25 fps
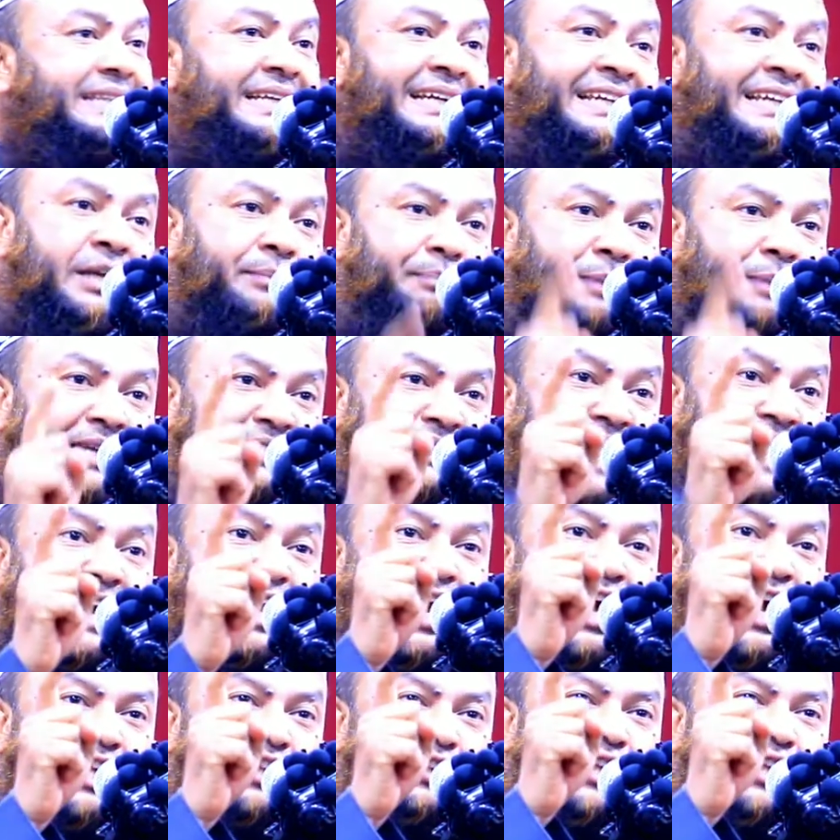তিনি
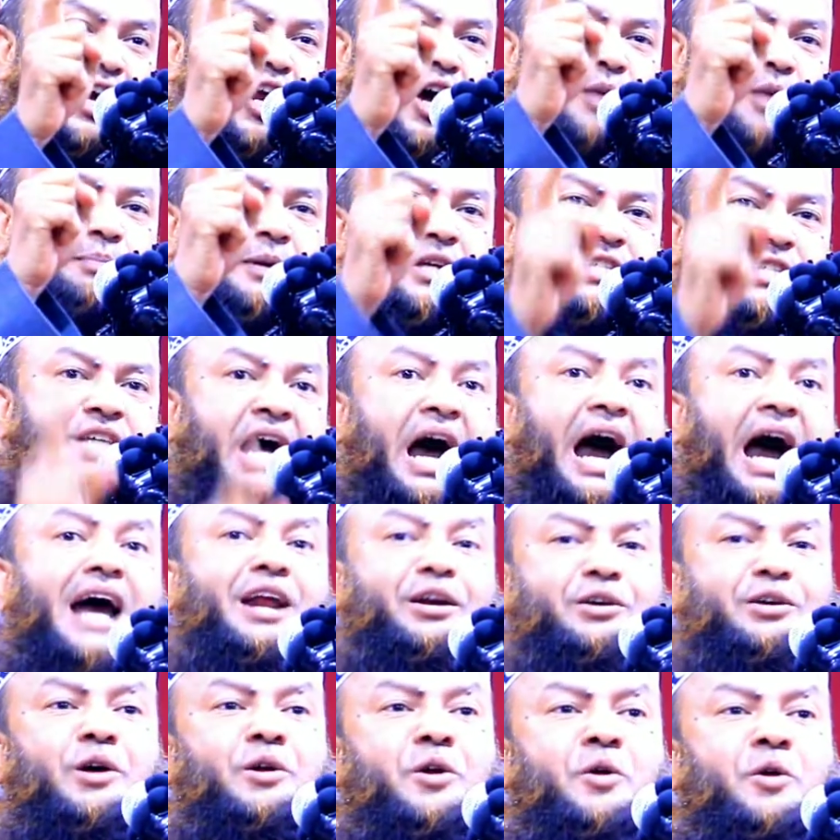বিচারকদেরও
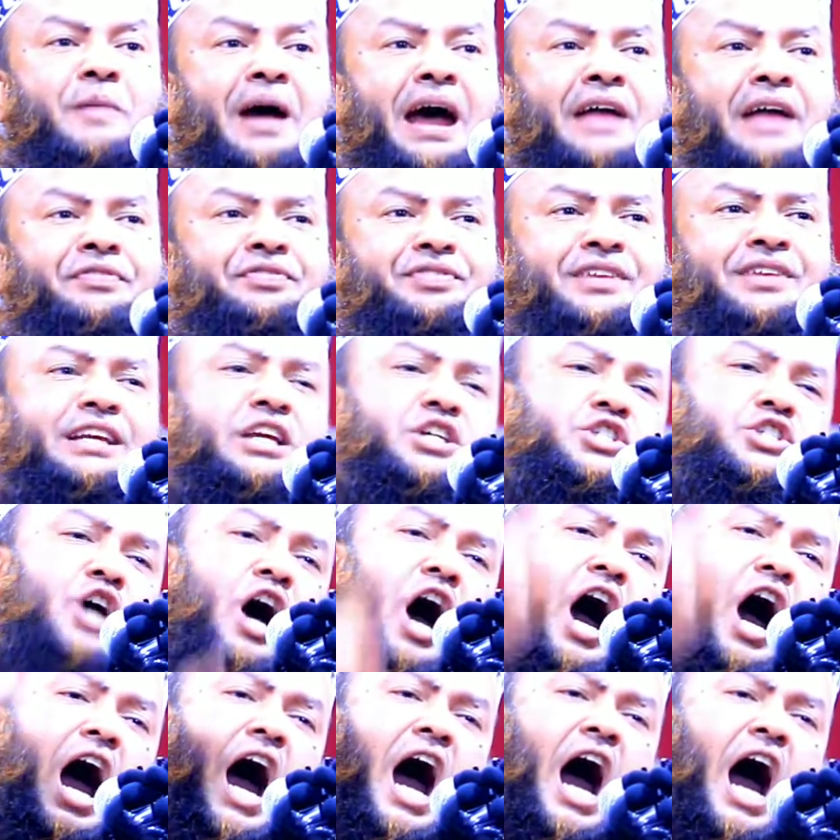বিচার করবেন তিনি
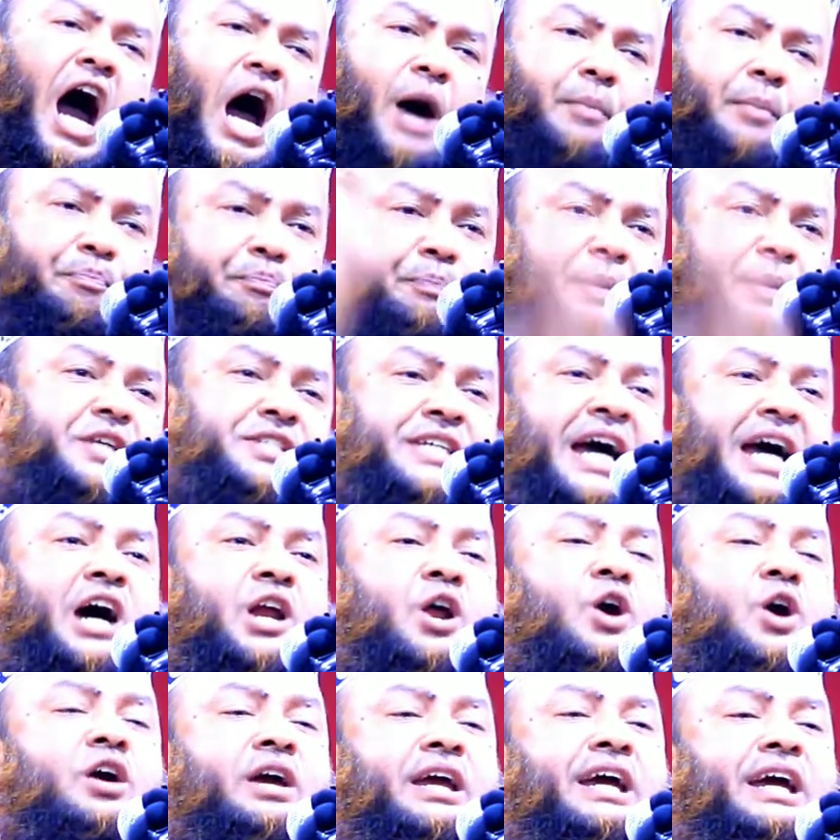সব
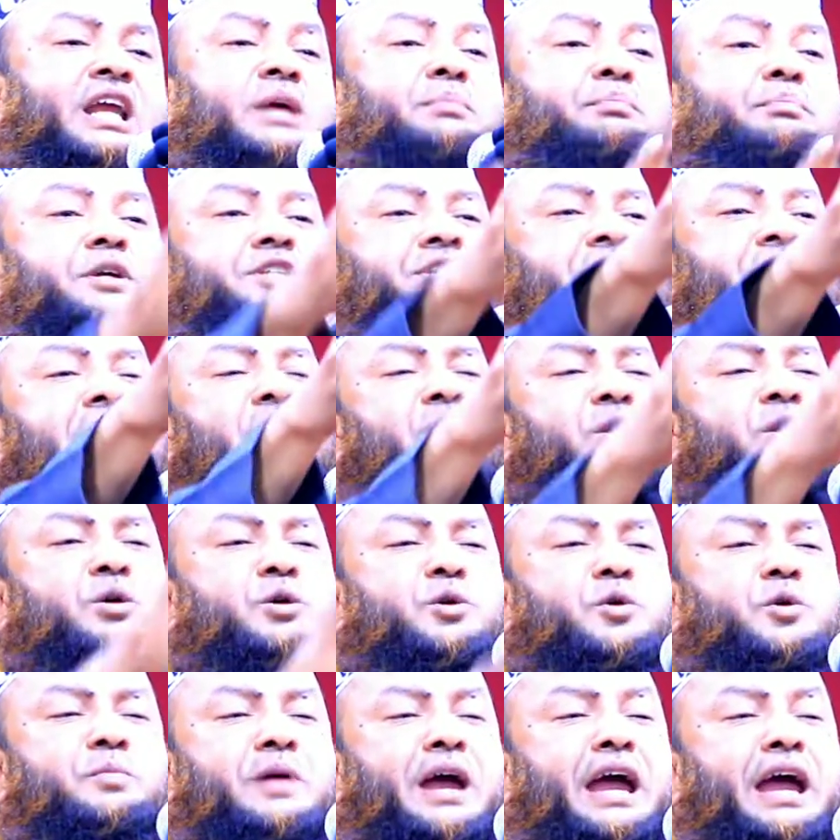বিচারকের বিচার
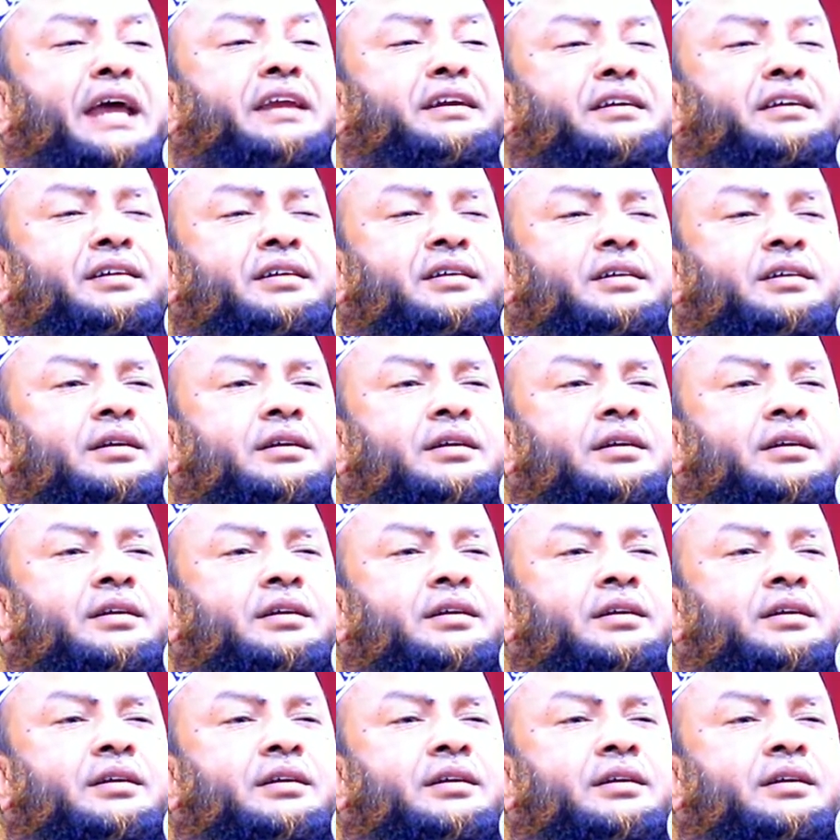করবেন